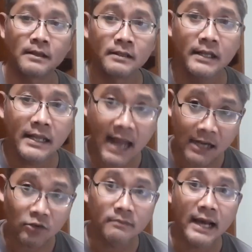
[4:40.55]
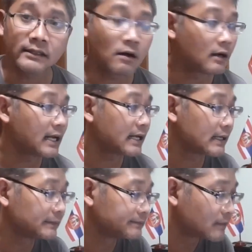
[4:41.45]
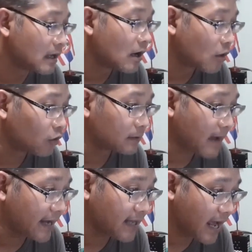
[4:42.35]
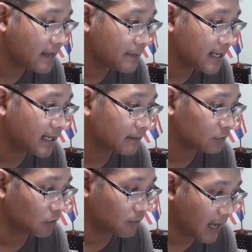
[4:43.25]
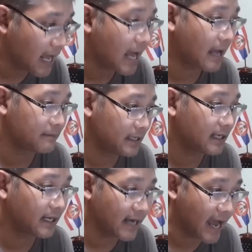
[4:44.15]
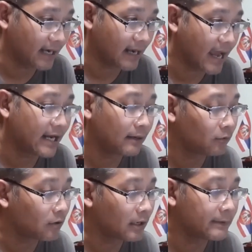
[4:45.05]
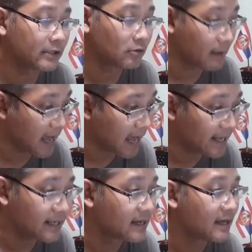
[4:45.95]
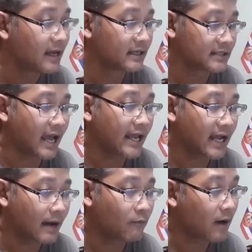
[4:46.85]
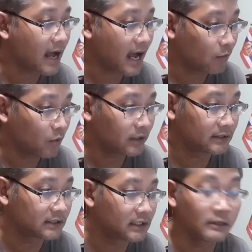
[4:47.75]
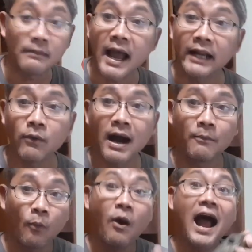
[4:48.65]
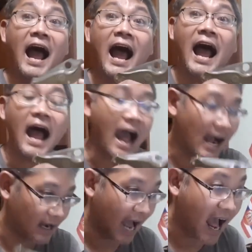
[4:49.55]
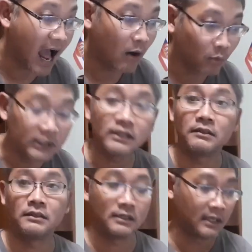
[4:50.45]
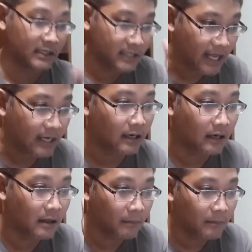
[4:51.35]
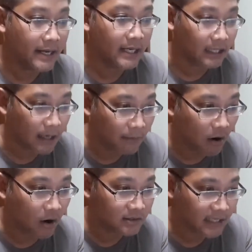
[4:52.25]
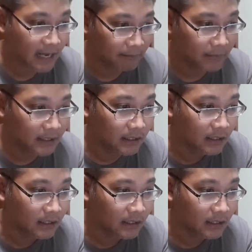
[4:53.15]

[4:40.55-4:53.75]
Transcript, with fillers: ทีนี้อ่านกฎหมายต่อฮะ กฎหมายไทยไม่ได้กำหนดว่ามีขนาดไหนแล้วพกและผิดกฎหมาย ใช้คำว่าอาวุธซึ่งหมายความกว้างอาวุธ เช่น มีดกระบองสนับมือ